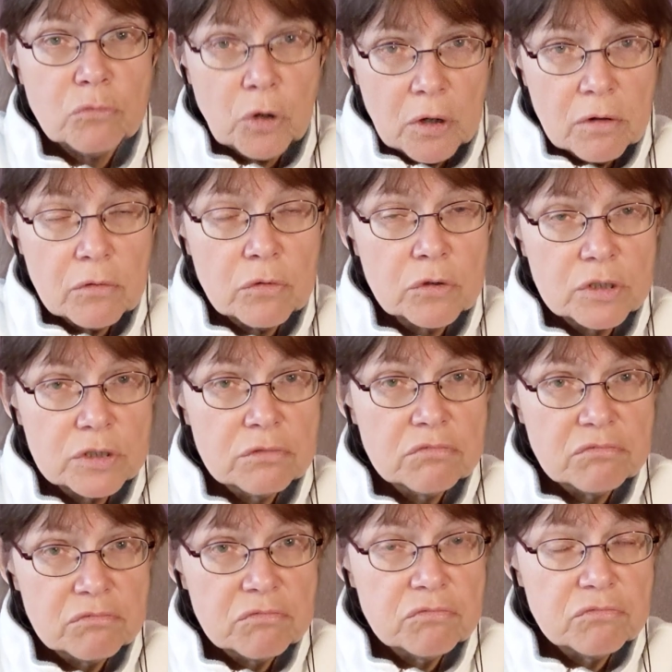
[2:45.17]
Ne? Und
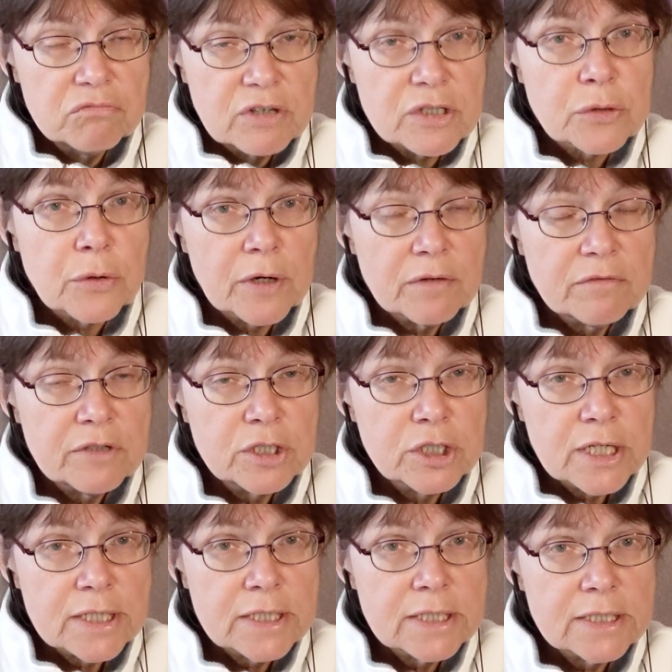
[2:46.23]
was hören wir
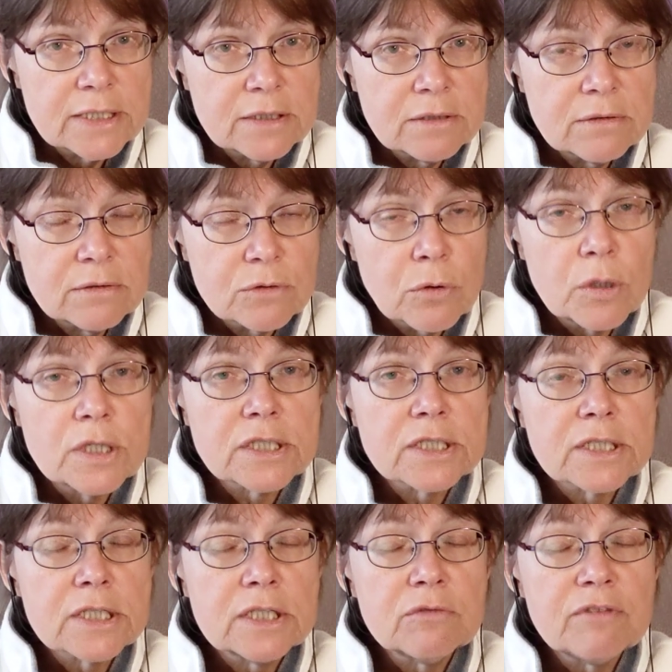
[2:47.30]
stattdessen?
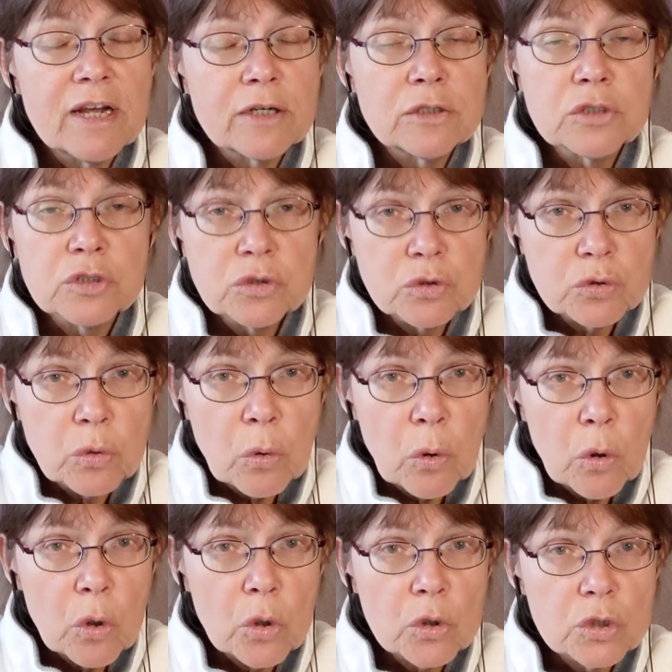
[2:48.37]
Cholesterinwerte sind zu
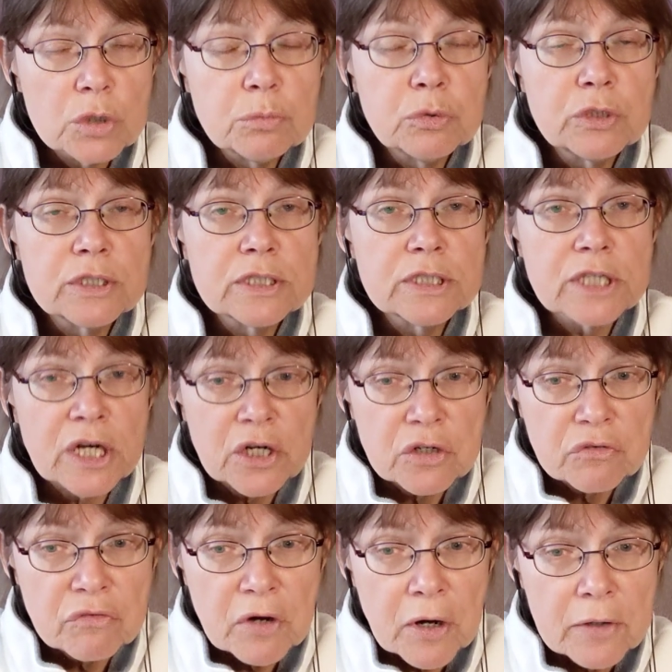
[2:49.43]
hoch, die müssen
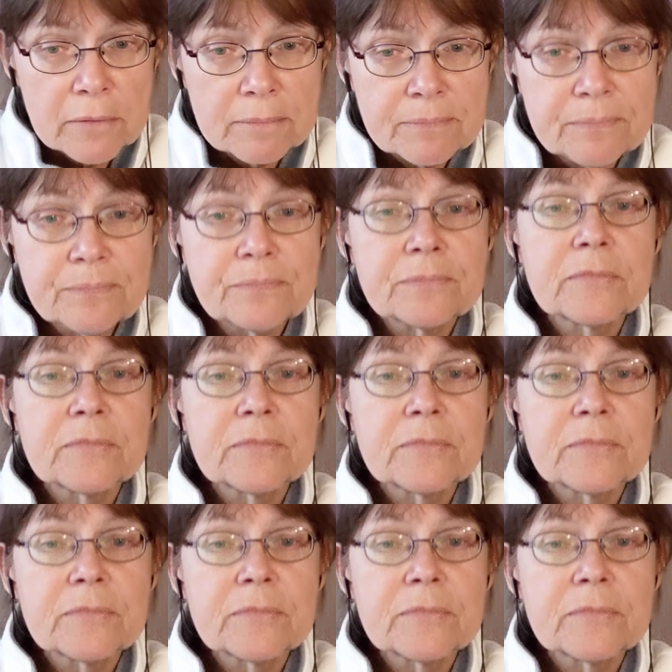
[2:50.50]
gesenkt werden.